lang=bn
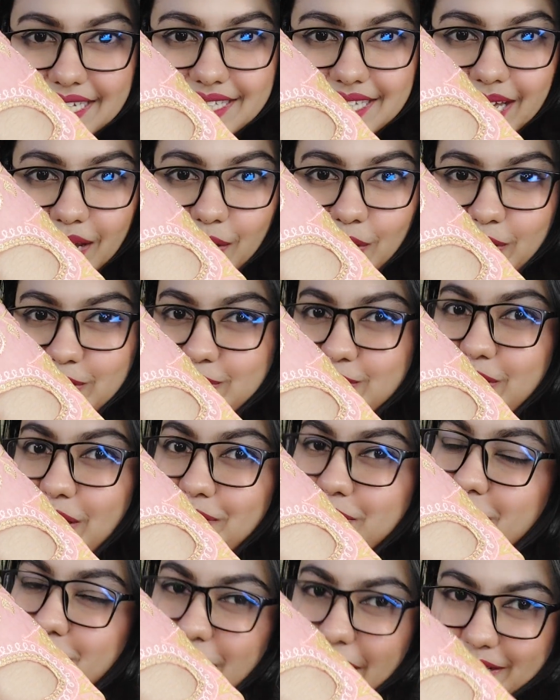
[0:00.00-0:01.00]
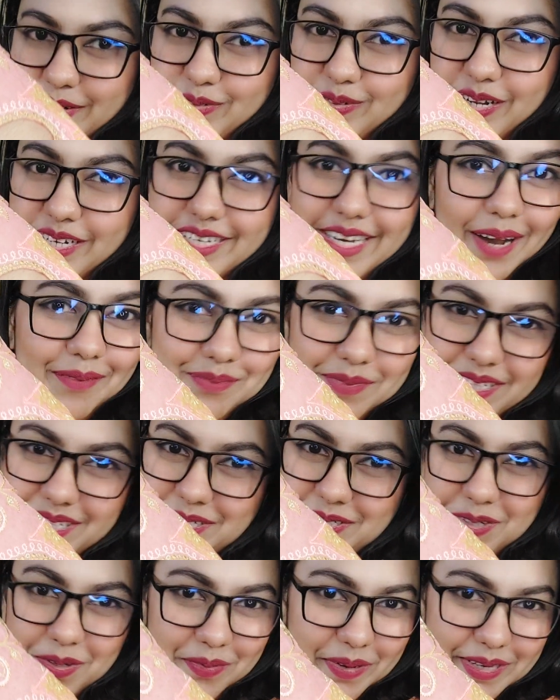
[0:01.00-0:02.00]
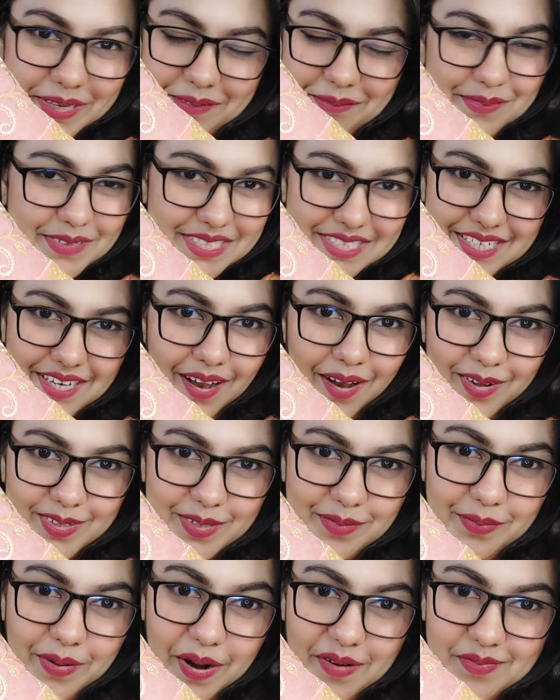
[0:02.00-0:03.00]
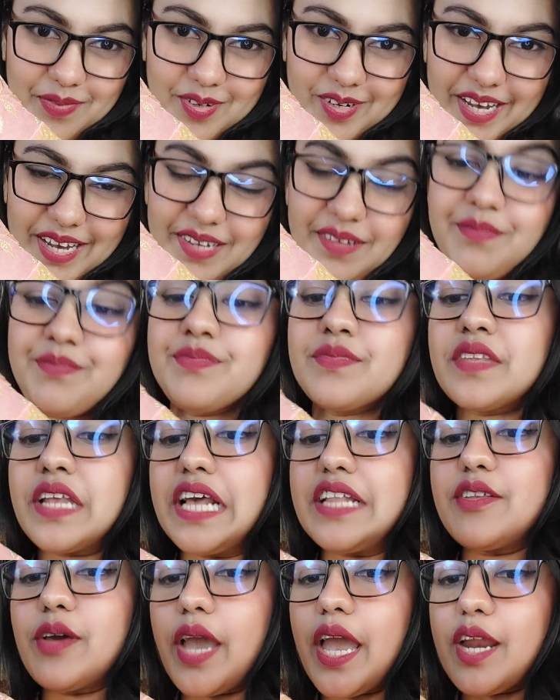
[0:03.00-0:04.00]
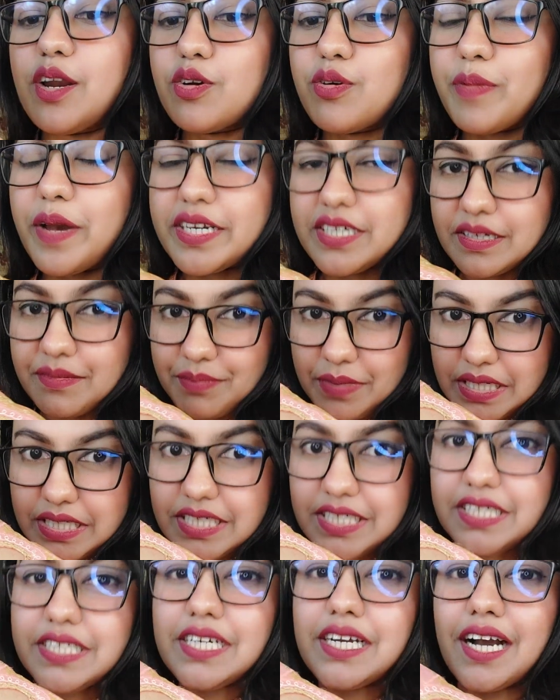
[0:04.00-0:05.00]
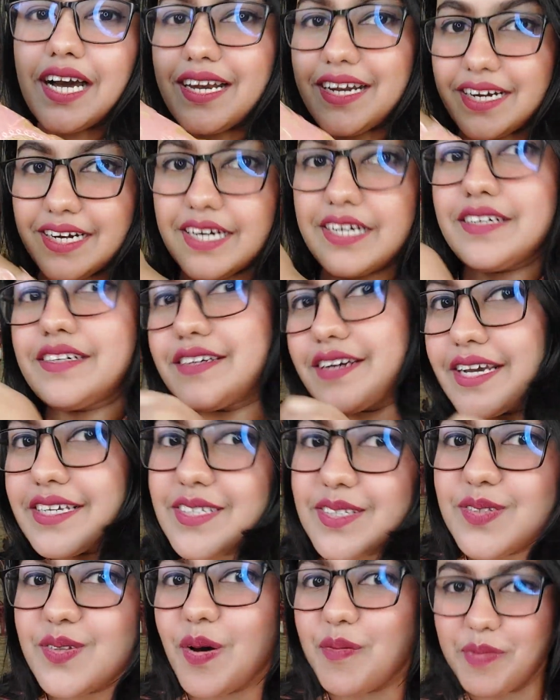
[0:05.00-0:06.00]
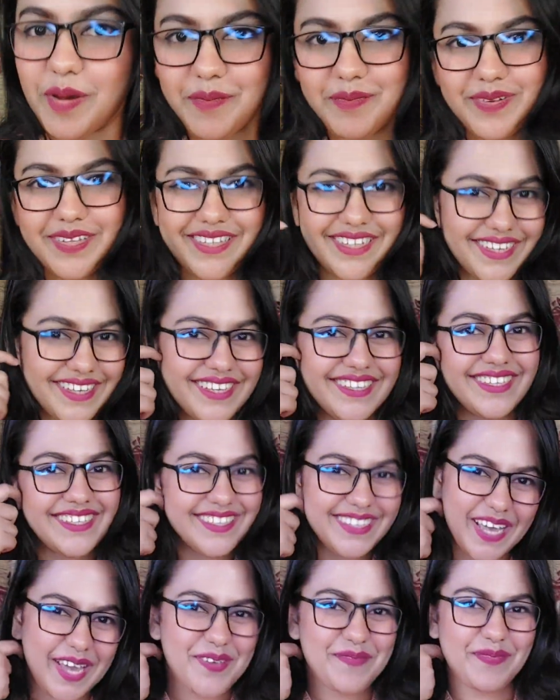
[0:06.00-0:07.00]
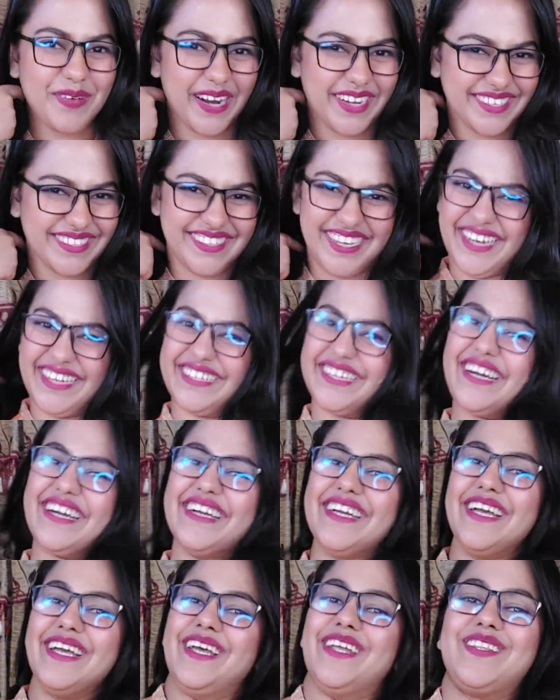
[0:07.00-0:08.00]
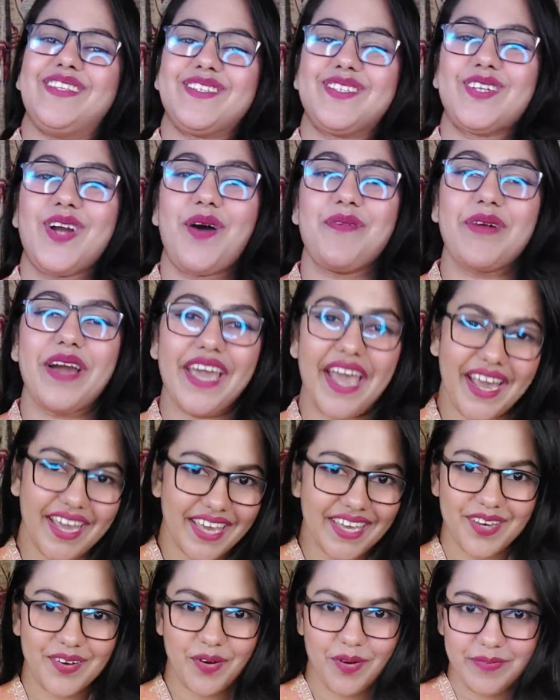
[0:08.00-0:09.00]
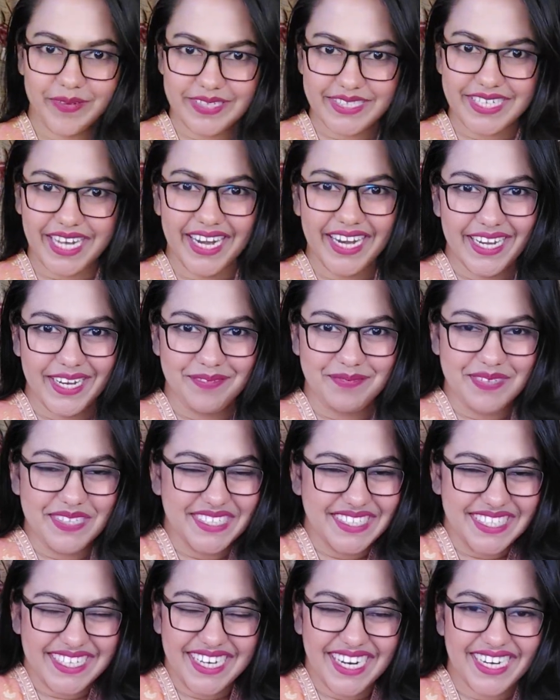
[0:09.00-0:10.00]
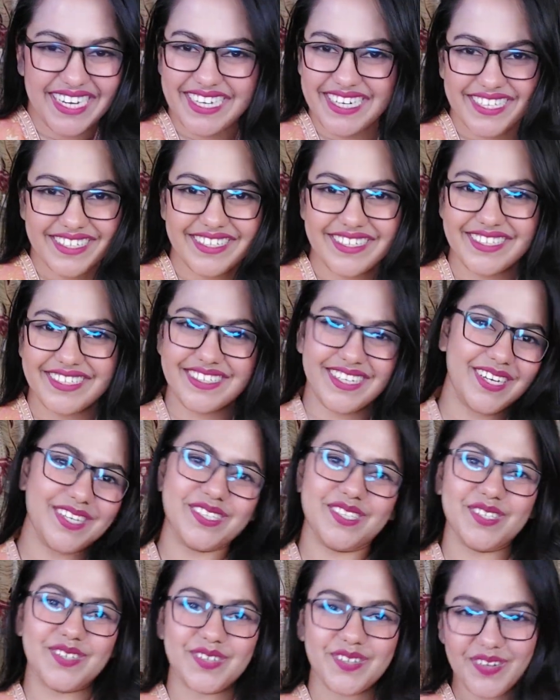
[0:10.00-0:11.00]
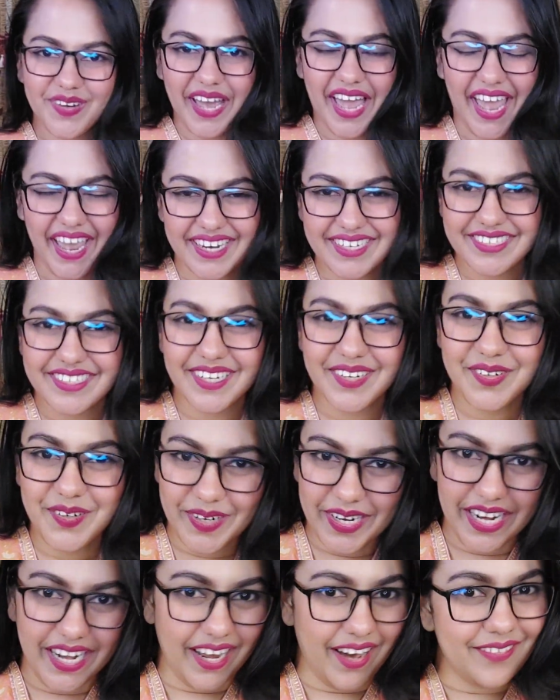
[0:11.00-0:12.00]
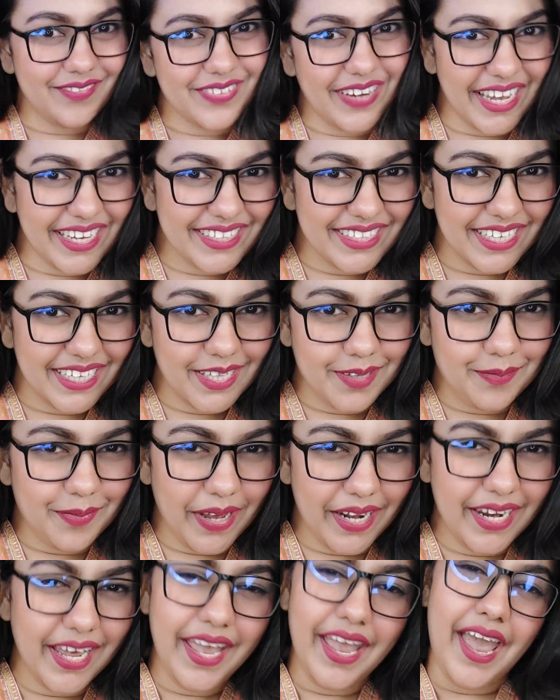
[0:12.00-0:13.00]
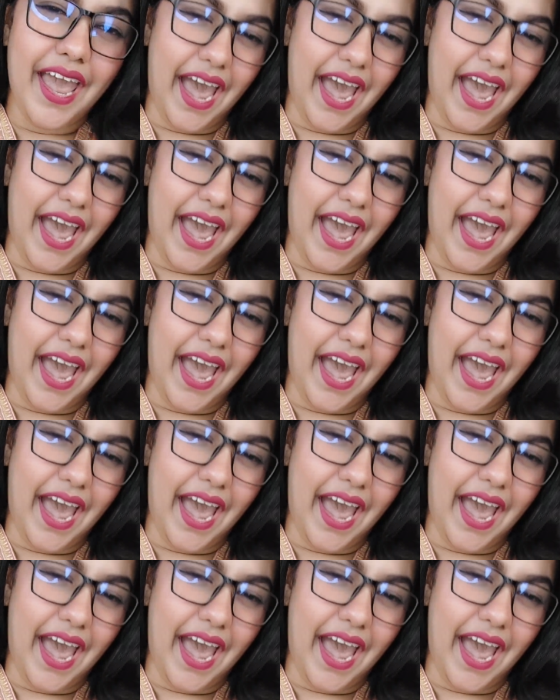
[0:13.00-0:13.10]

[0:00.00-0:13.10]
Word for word: ঈদে হয়তো আমি ম্যানুয়ালি আপনাদের সবাইকে মিষ্টি খাওয়াতে পারবো না কিন্তু এরকম একটা মিষ্টি কালারের ড্রেস তো আমি আপনাদেরকে দিতেই পারি তাই না তো সবাই আগে কি করবেন জানেন মিষ্টি কালারের ড্রেসটার জন্য একটা করে লাভ লাইক দিয়ে দিবেন